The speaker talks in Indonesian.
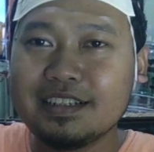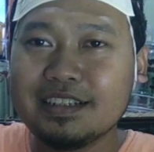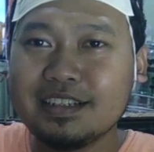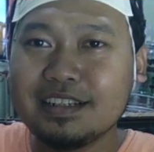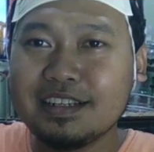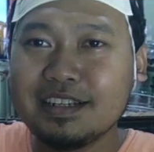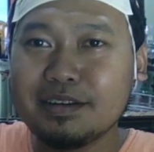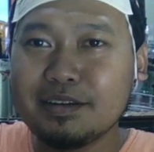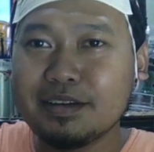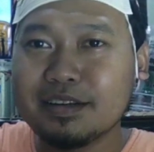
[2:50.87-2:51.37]

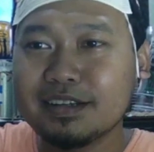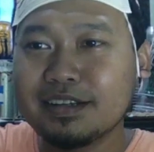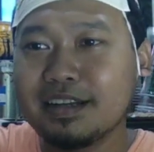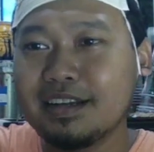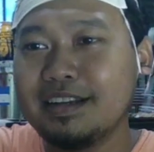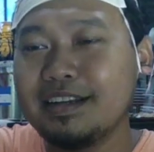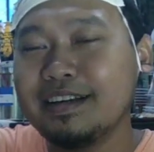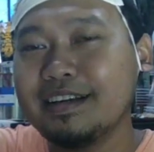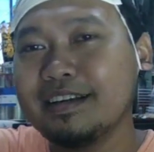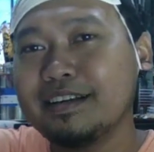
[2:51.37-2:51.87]
Nah,
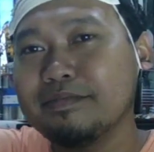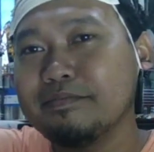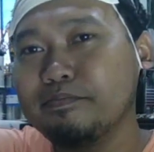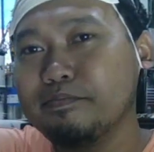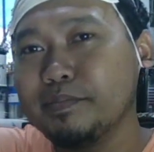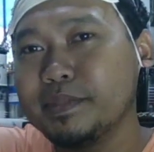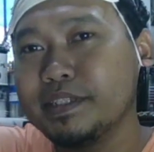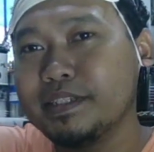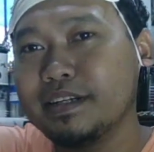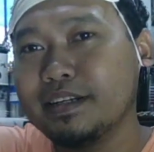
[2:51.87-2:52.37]
kadang
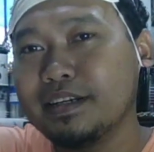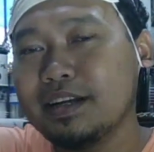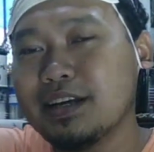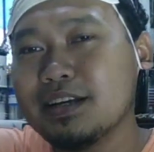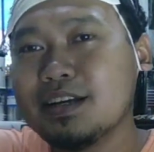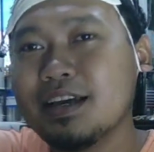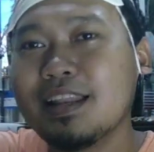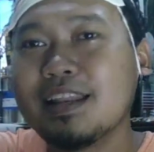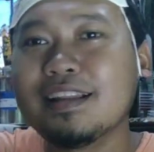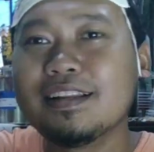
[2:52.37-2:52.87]
bisa
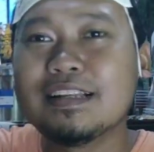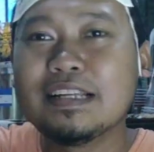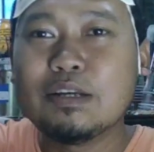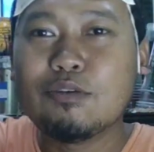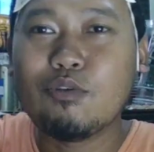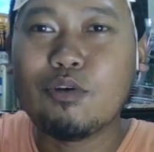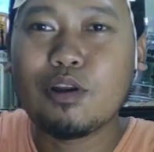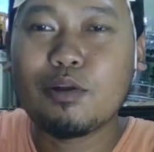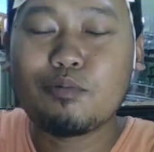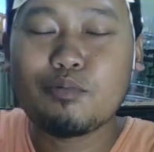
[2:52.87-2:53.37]
gagal
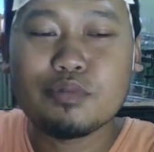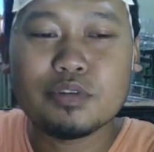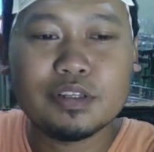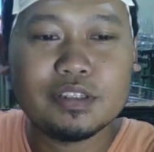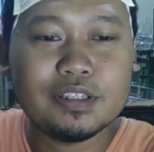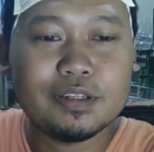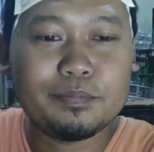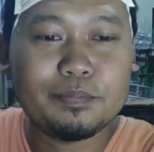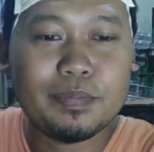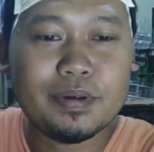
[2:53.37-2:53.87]
walaupun
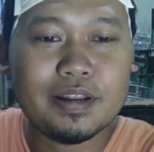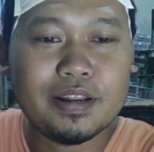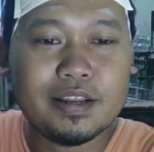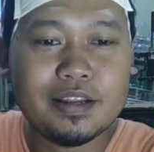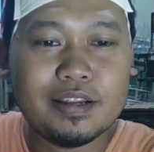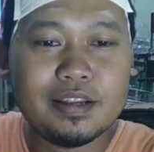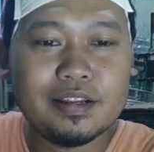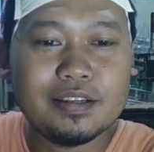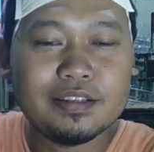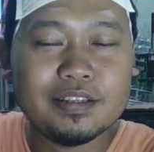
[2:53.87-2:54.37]
kita
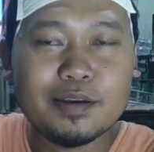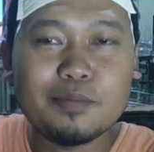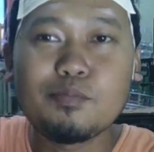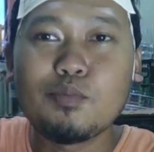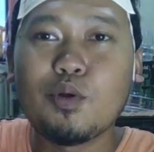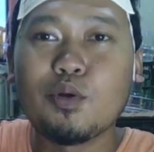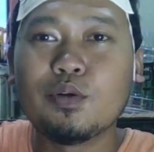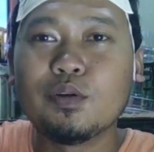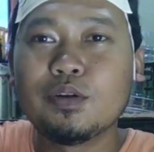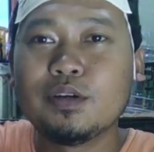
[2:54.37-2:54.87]
pernah
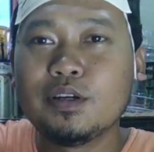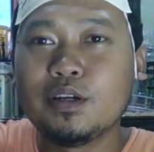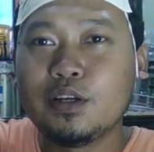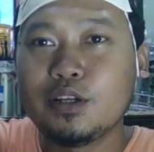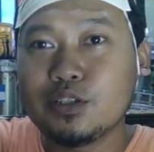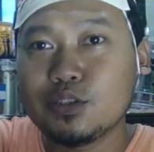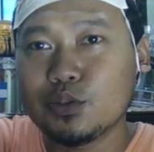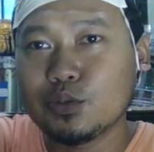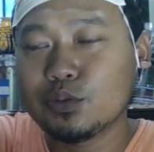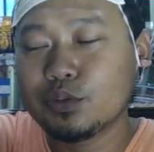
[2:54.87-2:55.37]
nyablon
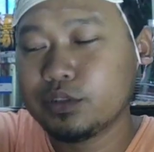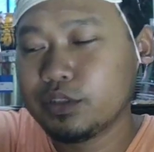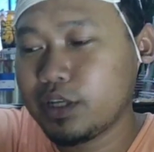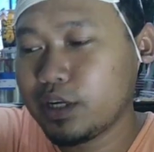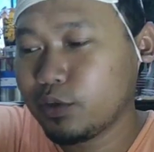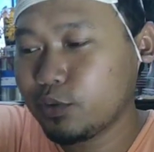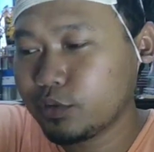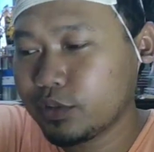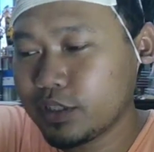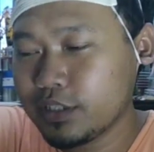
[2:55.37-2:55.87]
contohnya
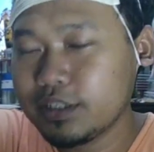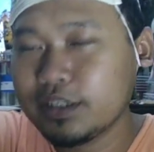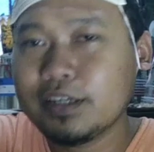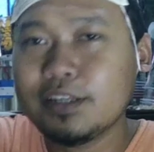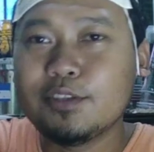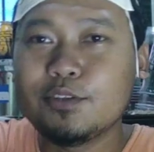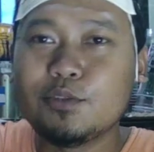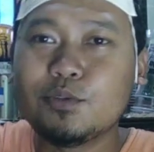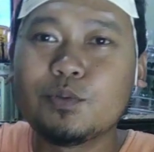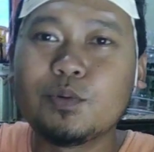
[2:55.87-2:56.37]
aku tadi
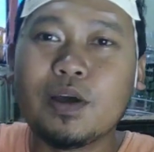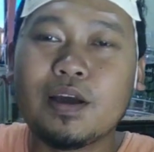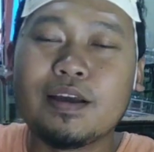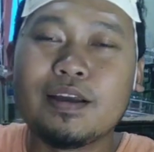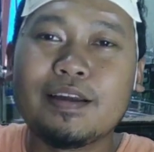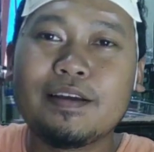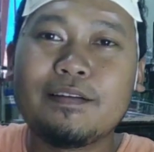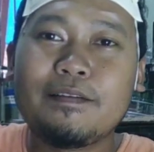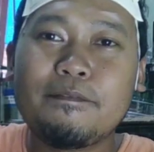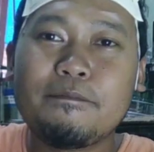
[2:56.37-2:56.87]
gitu juga
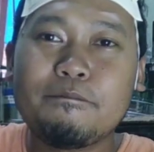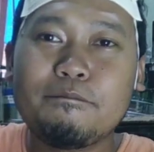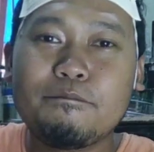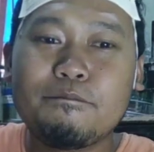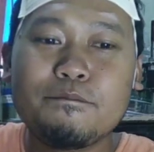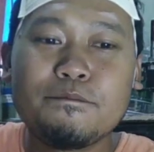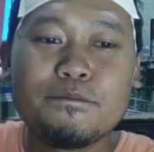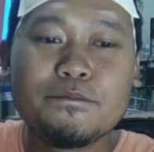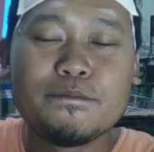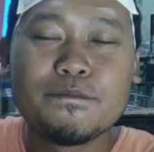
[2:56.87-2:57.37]
ya
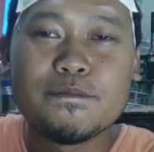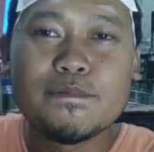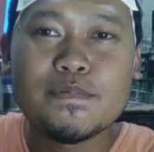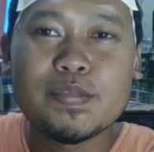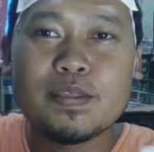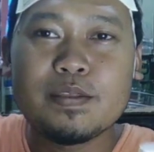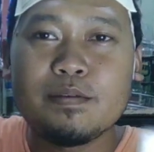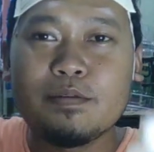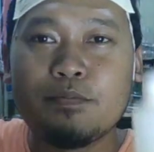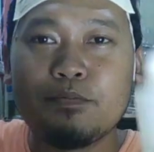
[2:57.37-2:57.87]

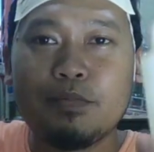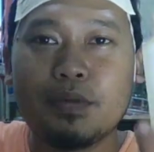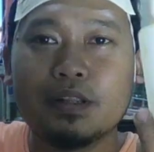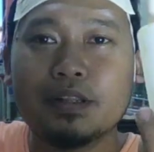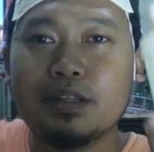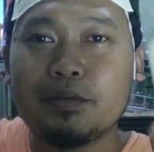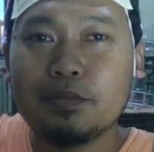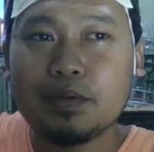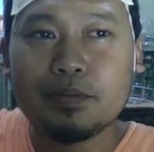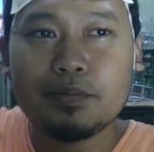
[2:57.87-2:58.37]

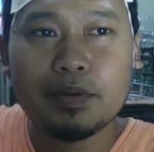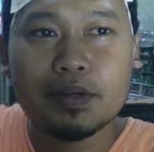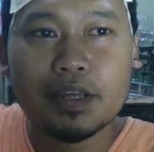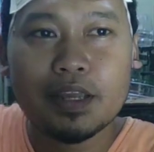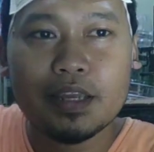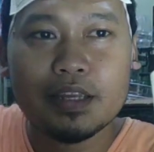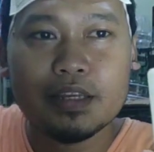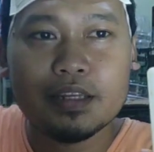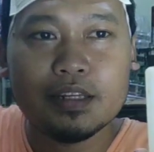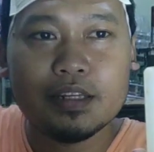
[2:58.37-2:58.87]
pertamanya pakai
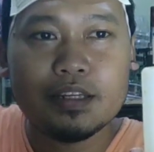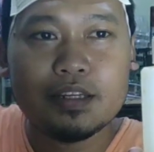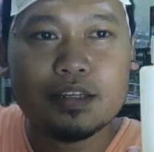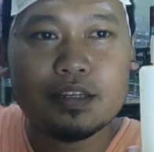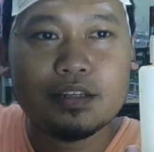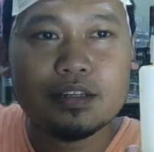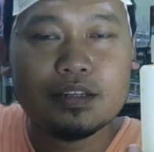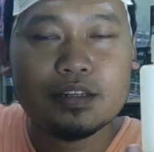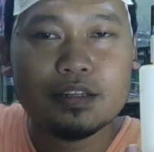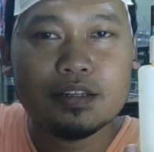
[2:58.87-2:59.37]
yang ini
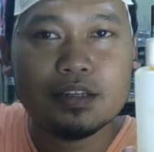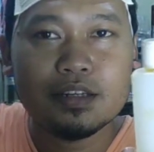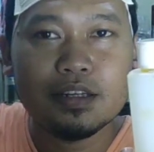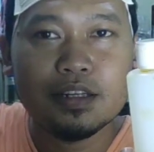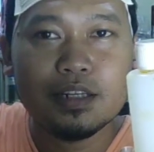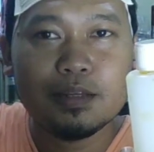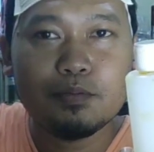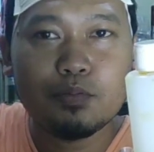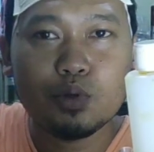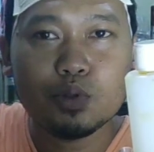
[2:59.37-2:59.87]

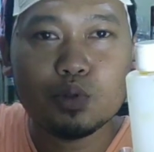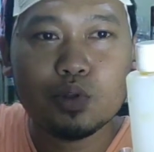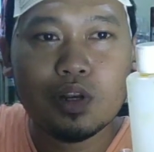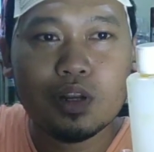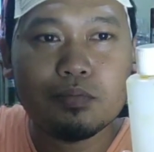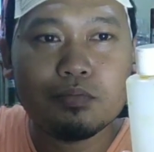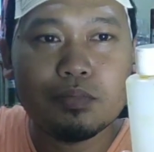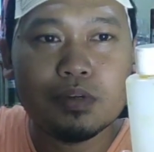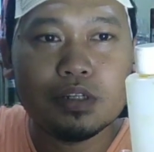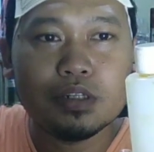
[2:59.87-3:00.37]
ini
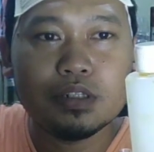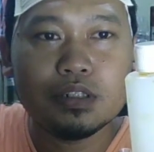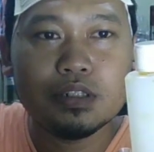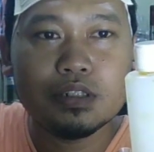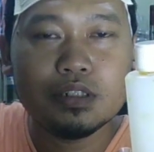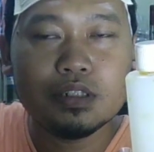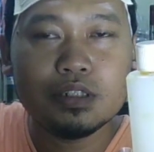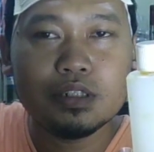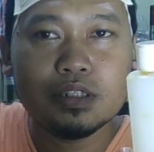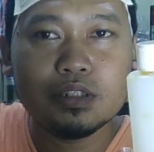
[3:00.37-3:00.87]
botolan beli
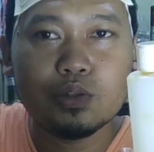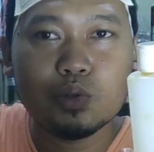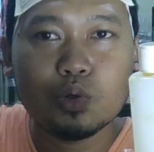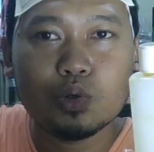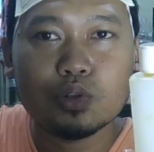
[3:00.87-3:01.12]
di toko